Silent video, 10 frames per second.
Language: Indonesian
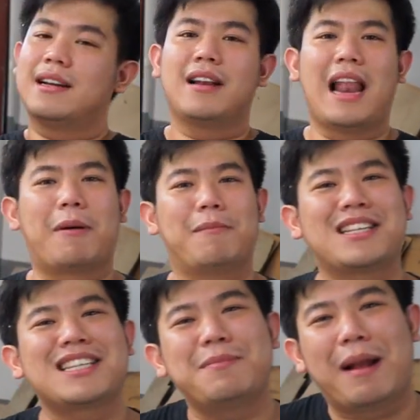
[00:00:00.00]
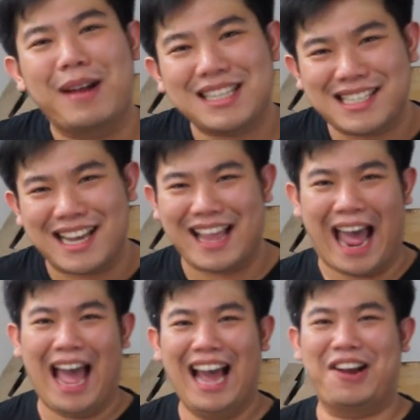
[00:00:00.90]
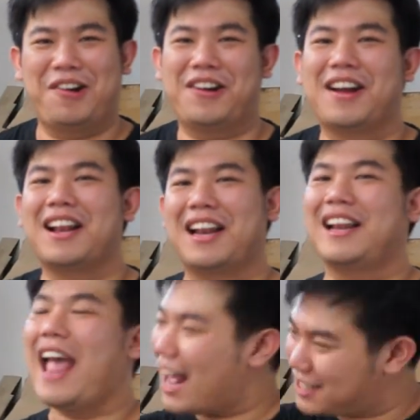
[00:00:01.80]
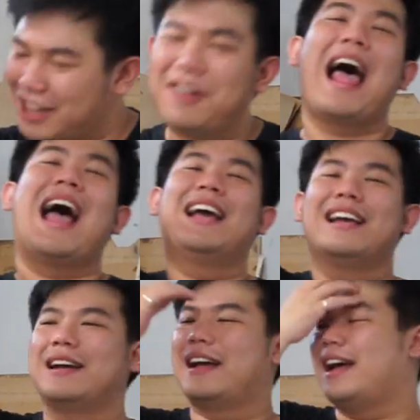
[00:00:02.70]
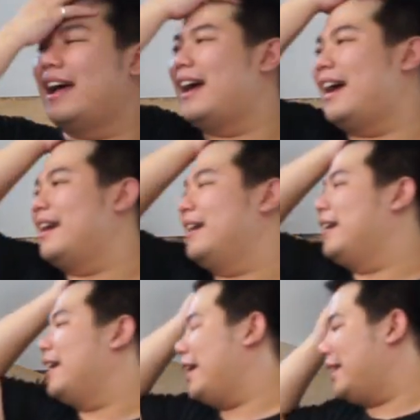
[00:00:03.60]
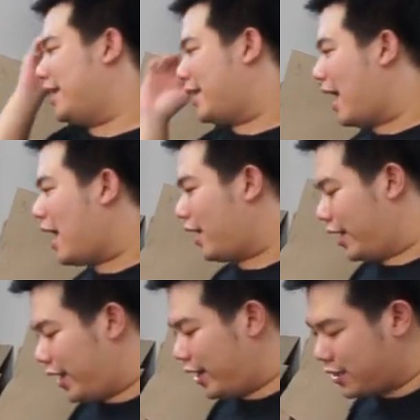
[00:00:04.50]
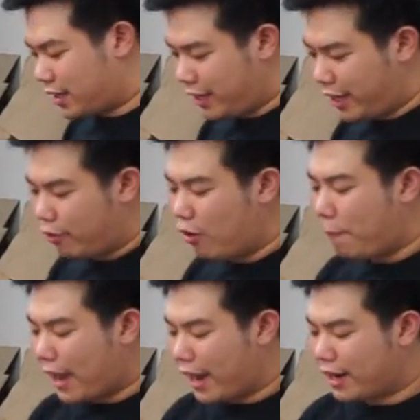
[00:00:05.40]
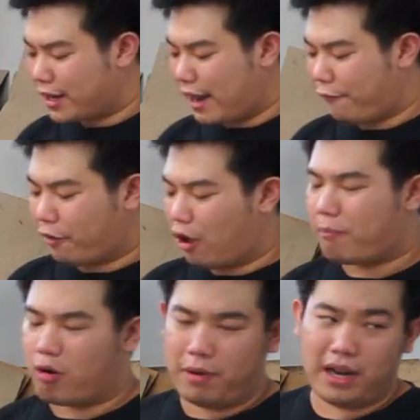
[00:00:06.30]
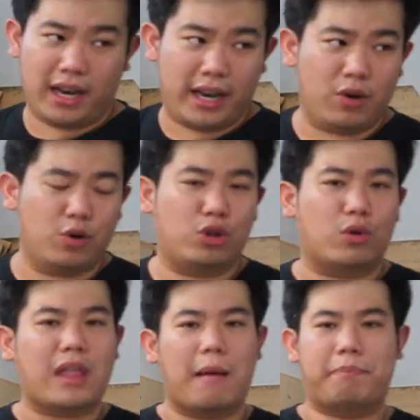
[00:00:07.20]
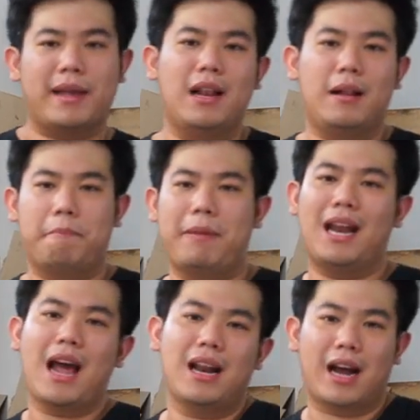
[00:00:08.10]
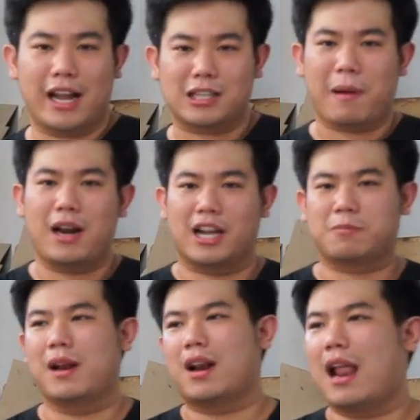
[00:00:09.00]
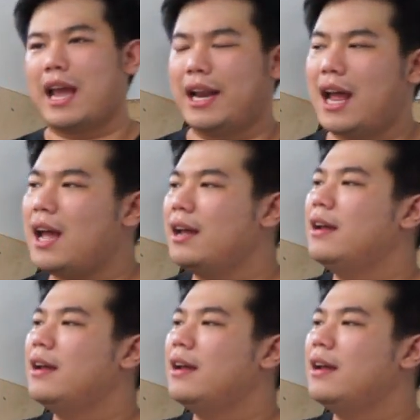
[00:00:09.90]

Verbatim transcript: 18 atau 19 ya Jet ya? Ya segitulah. Uh, intinya ini di sini gue pengen ngedevelop mobil ini untuk tampil beda dengan expander-expander lainnya